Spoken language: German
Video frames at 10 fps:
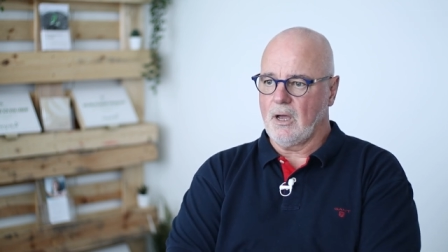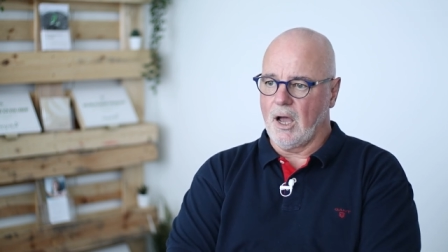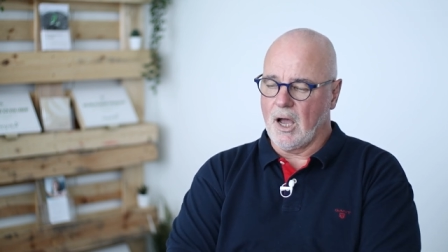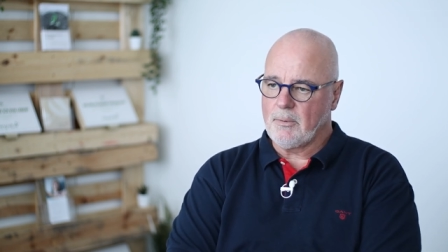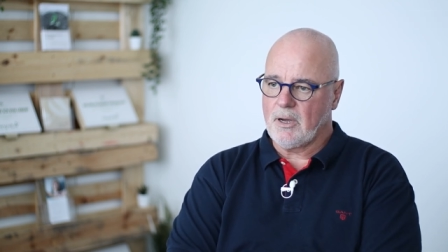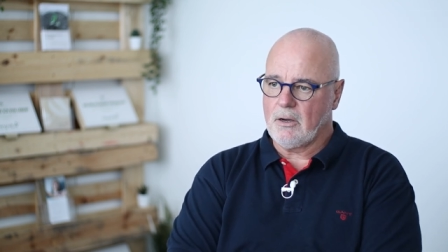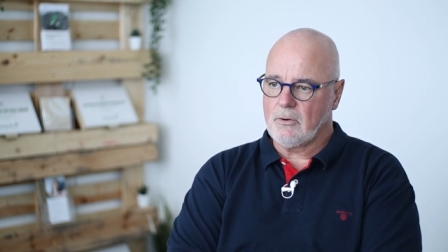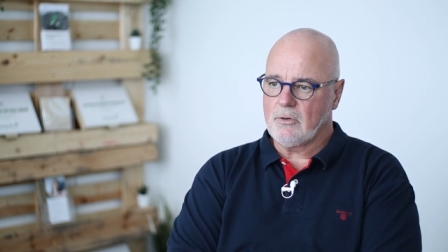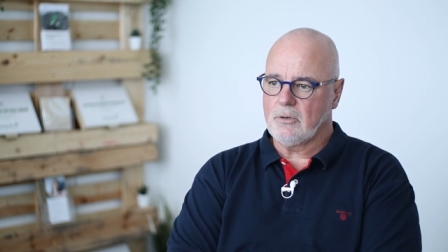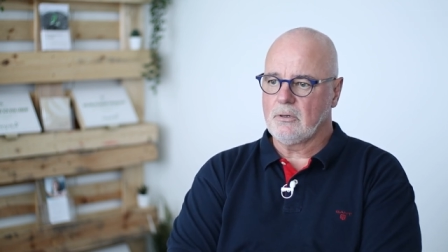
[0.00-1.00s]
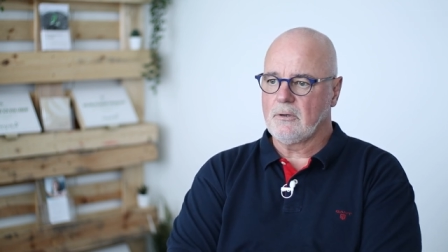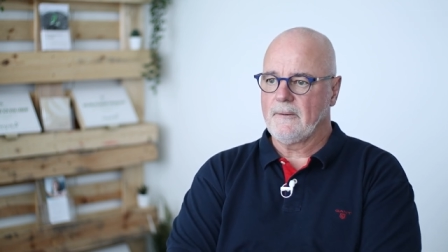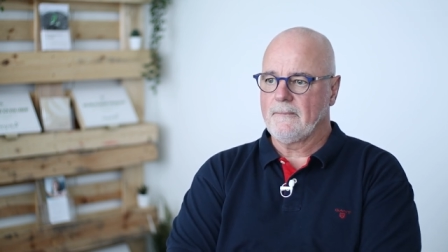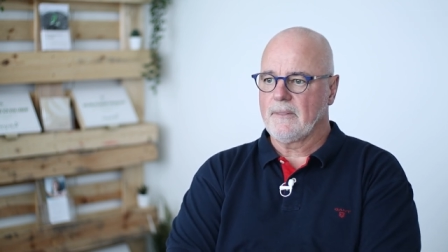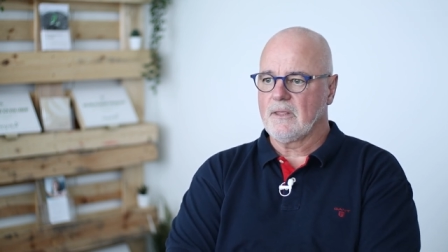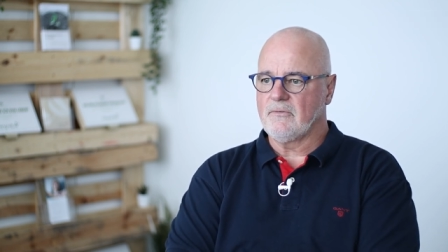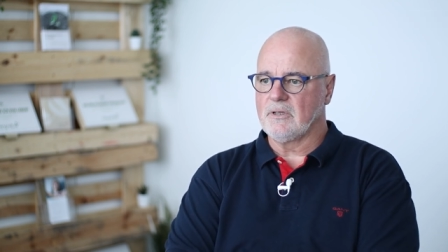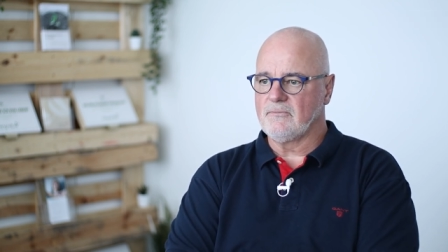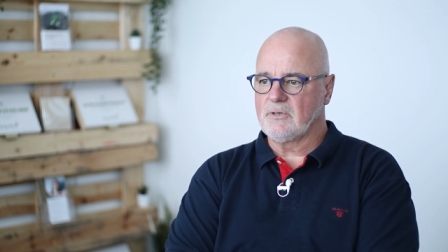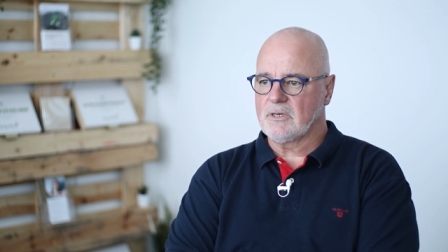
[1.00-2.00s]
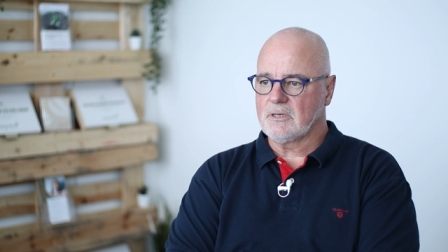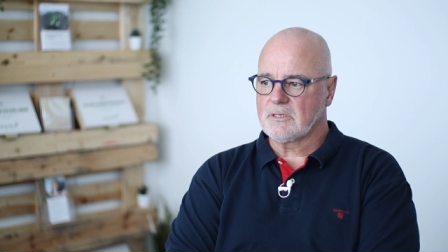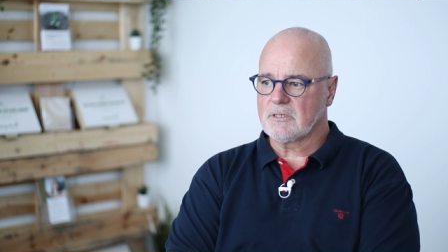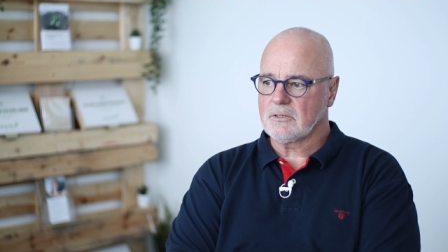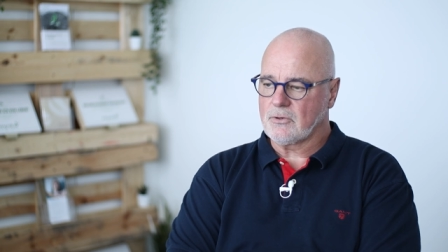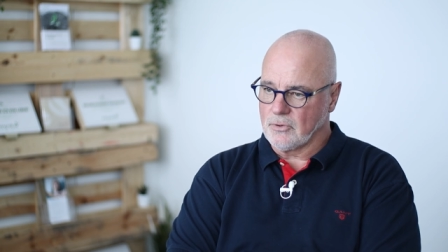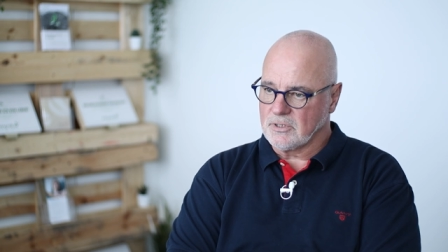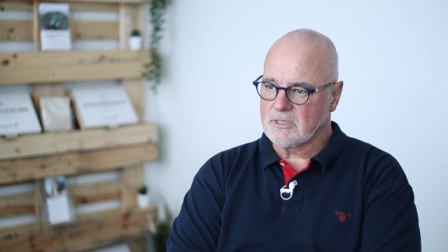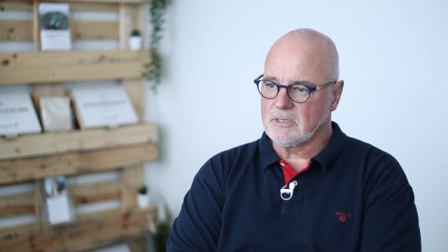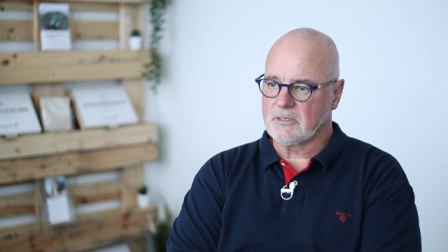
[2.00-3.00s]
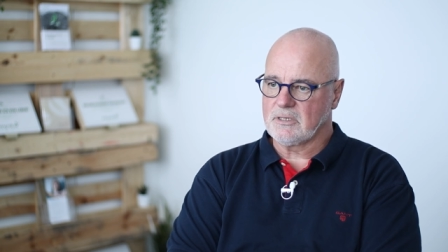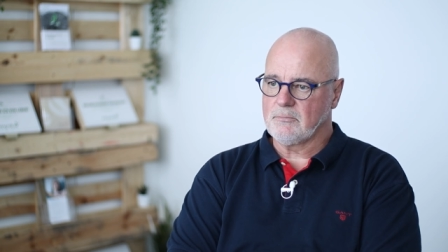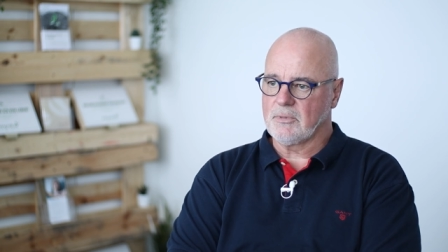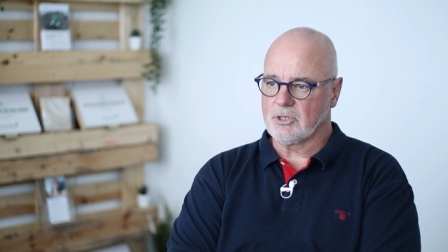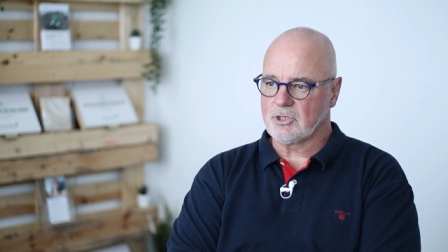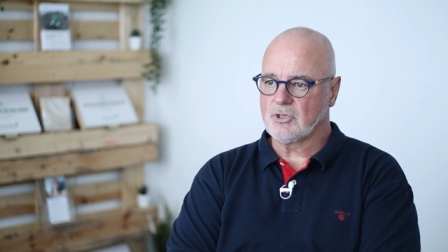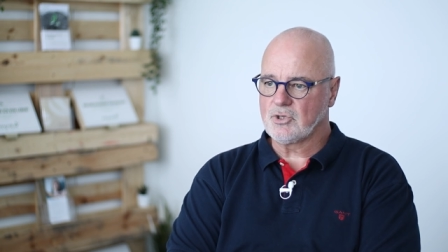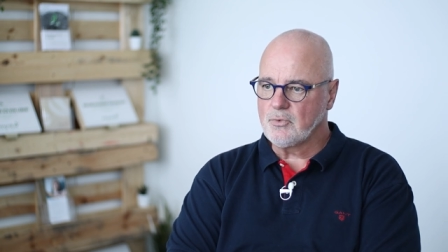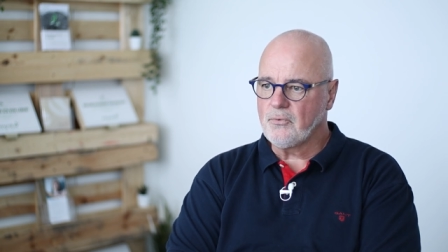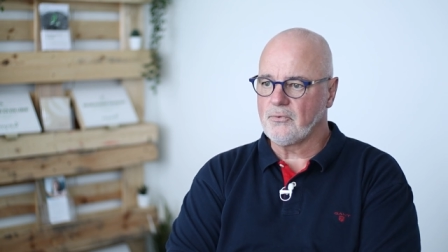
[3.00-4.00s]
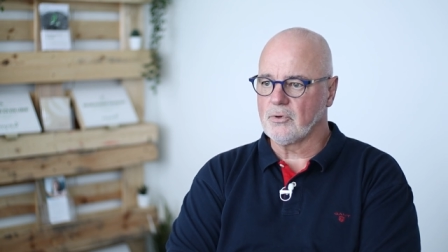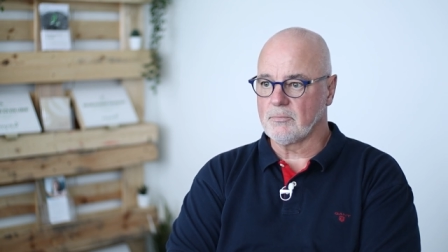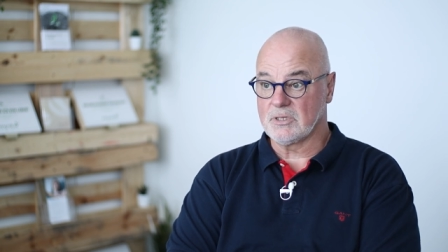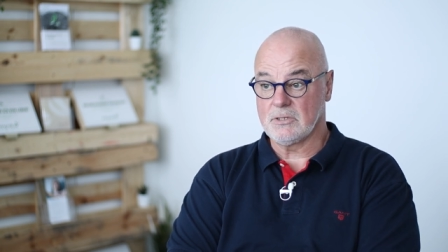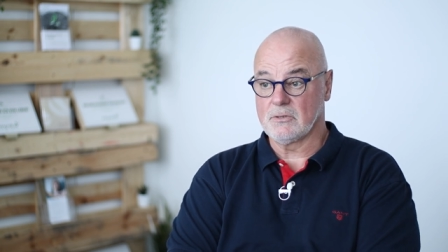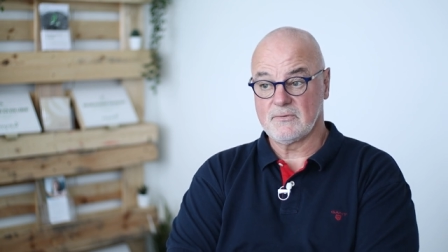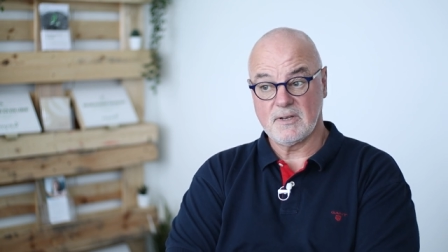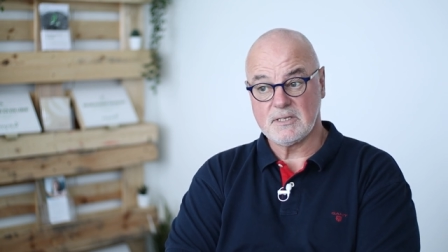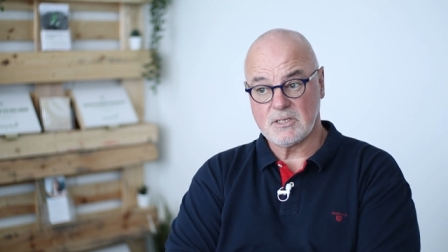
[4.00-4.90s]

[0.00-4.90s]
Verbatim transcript: aber auch wenn wir es künstlich dem Menschen zuführen, bzw.